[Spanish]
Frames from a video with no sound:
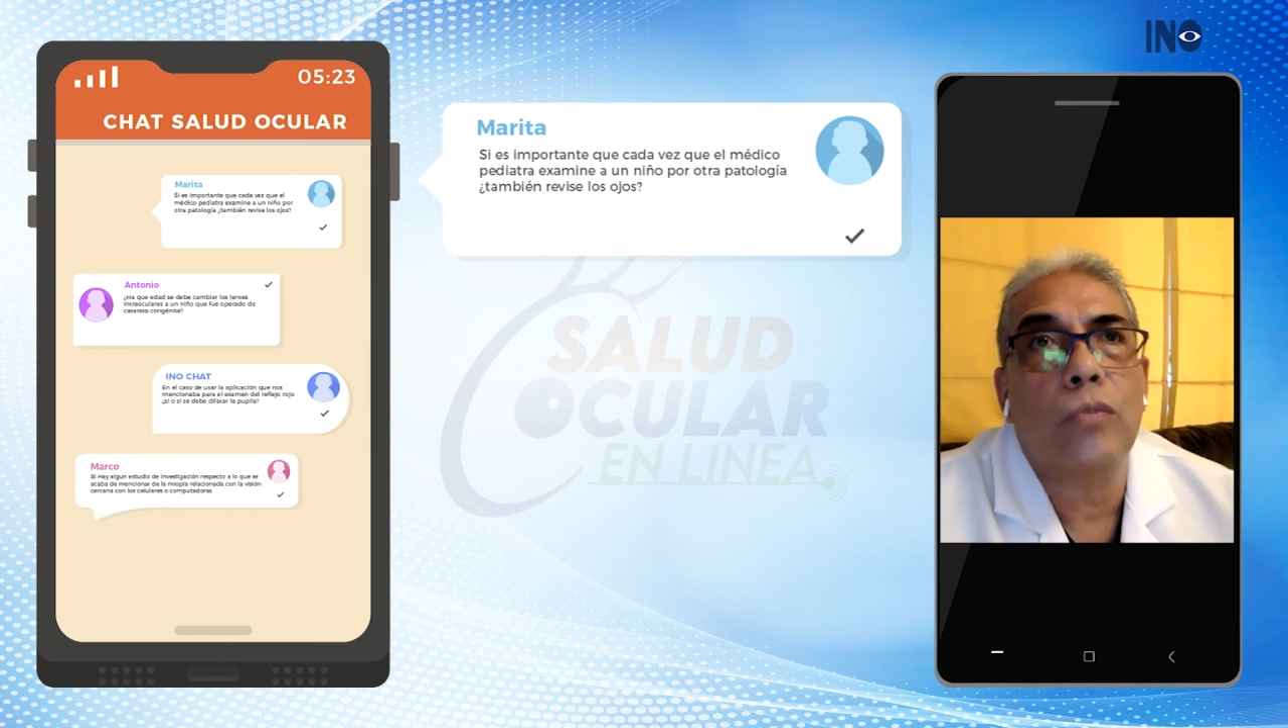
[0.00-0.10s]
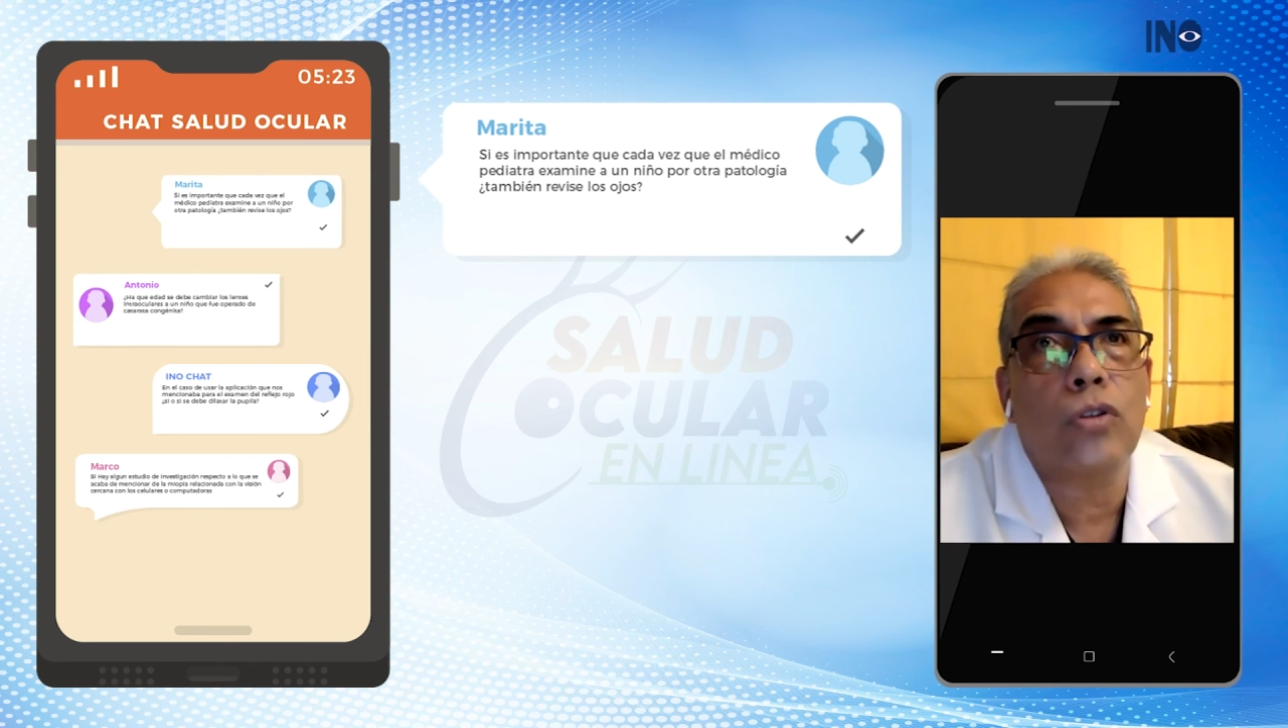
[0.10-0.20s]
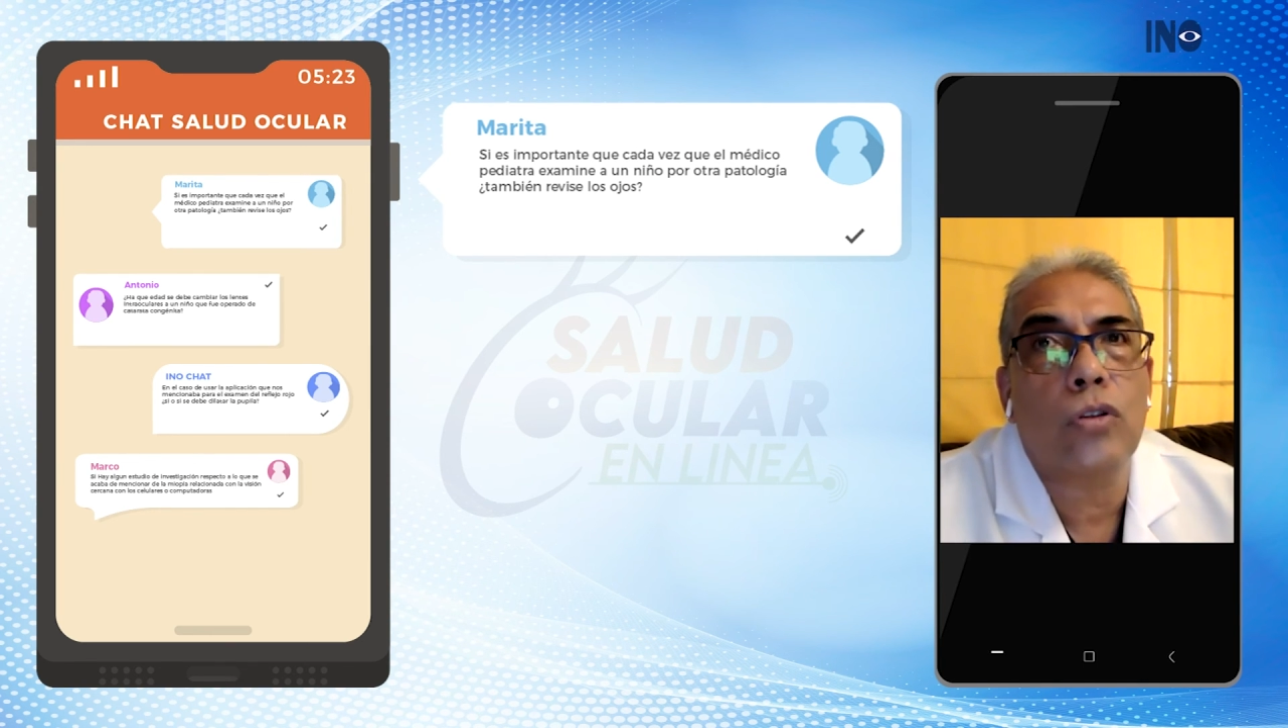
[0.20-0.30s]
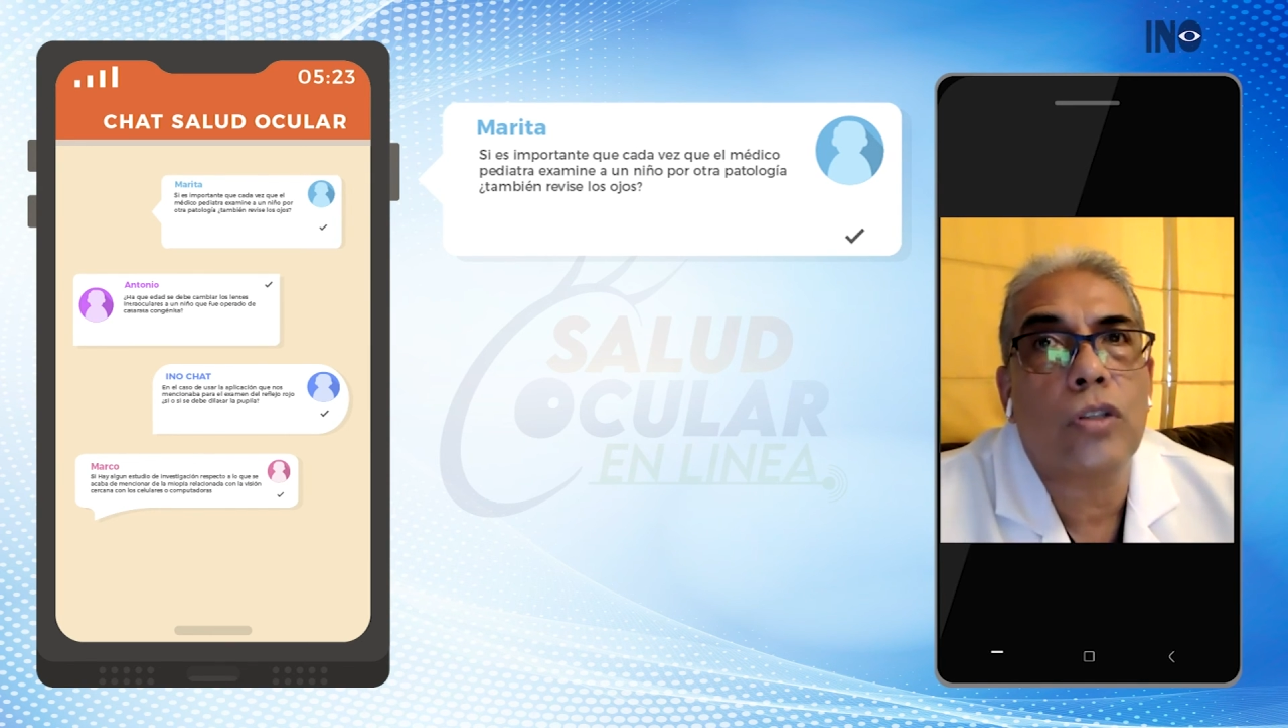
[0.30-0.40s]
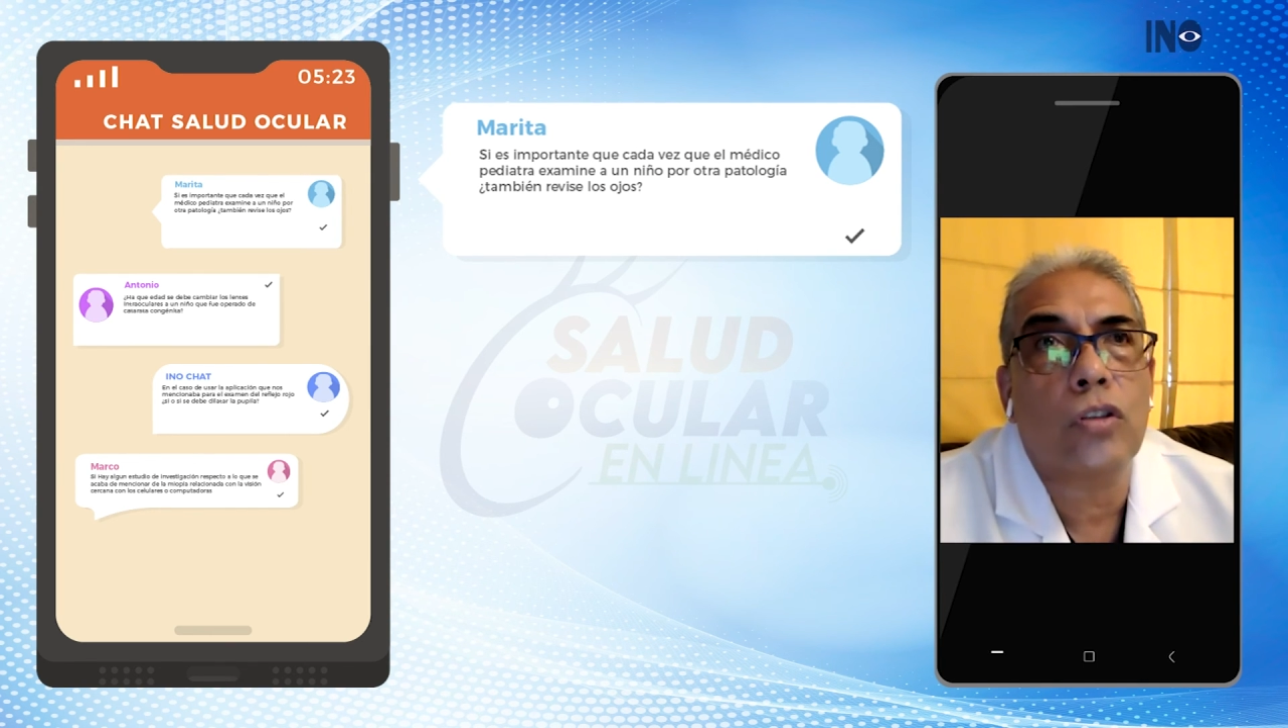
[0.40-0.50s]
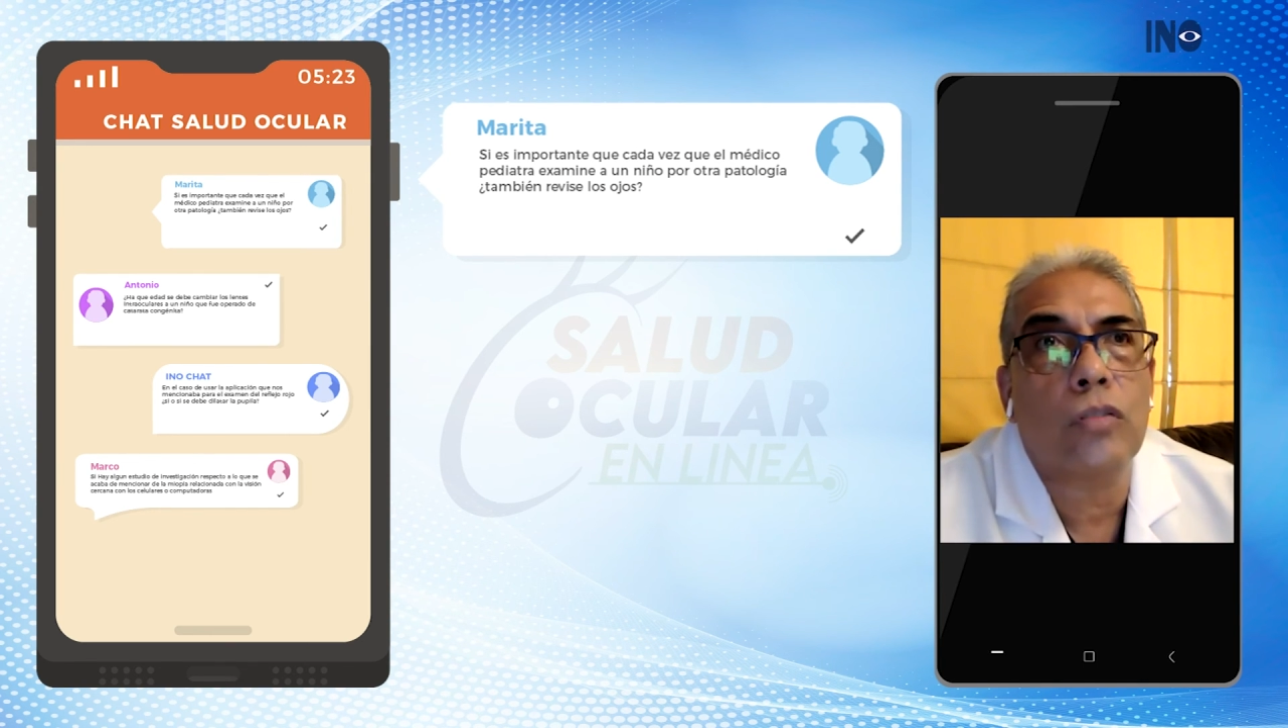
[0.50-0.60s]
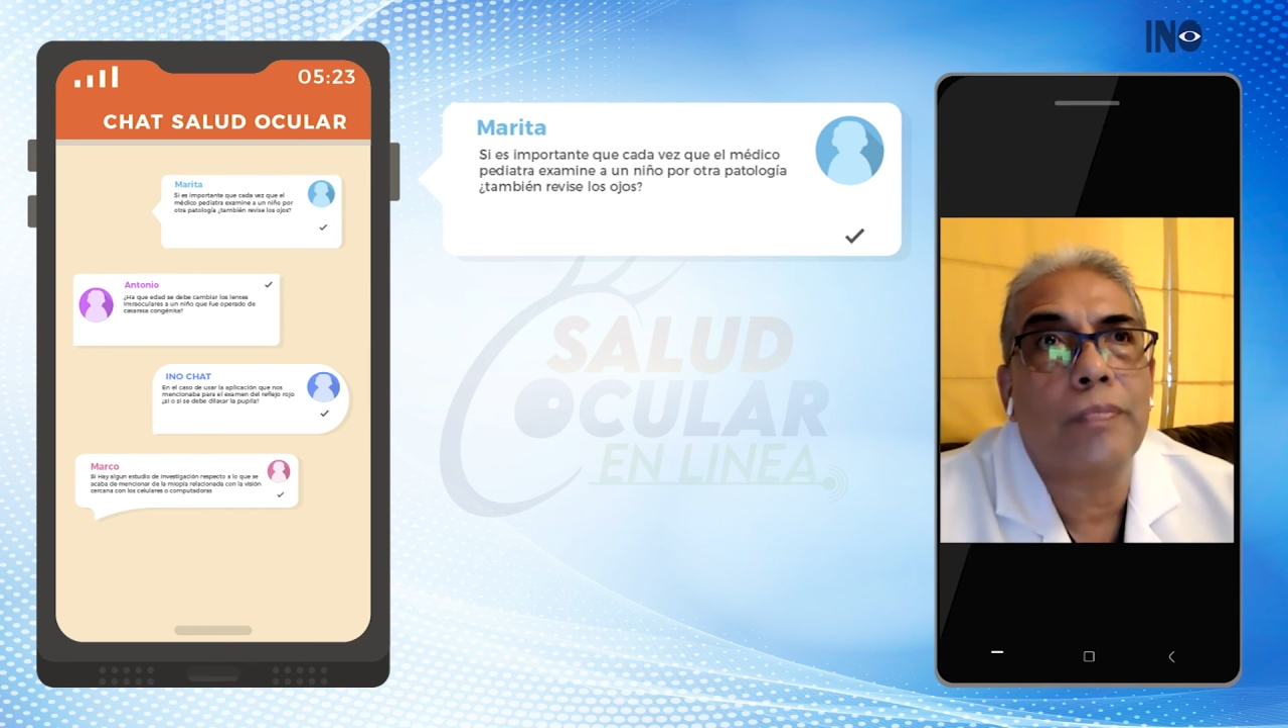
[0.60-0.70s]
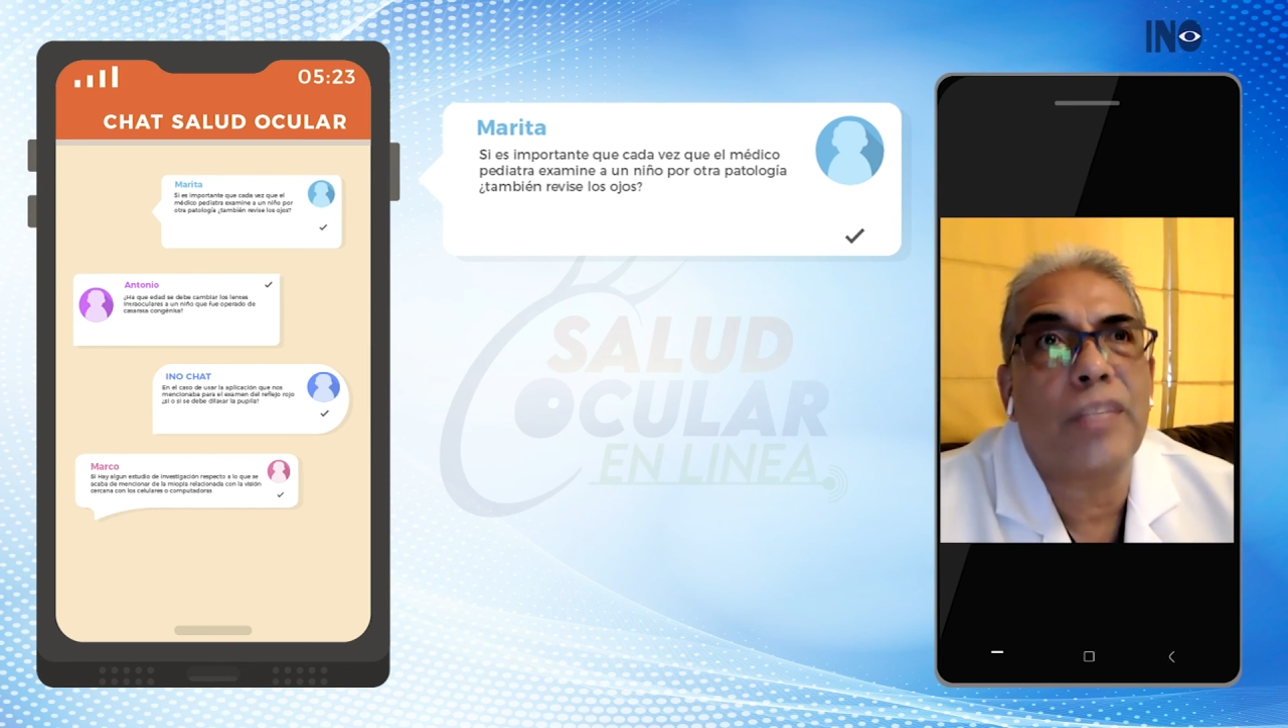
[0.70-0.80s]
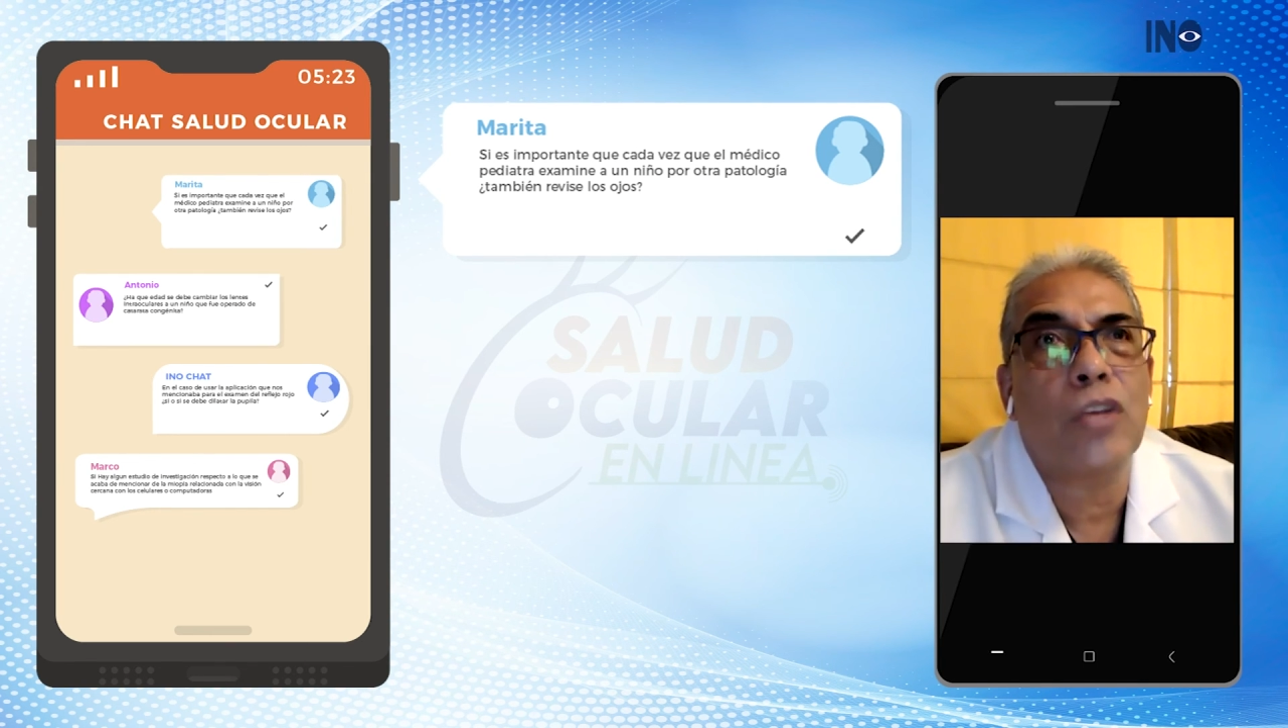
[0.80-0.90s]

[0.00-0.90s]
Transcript: muchos de estos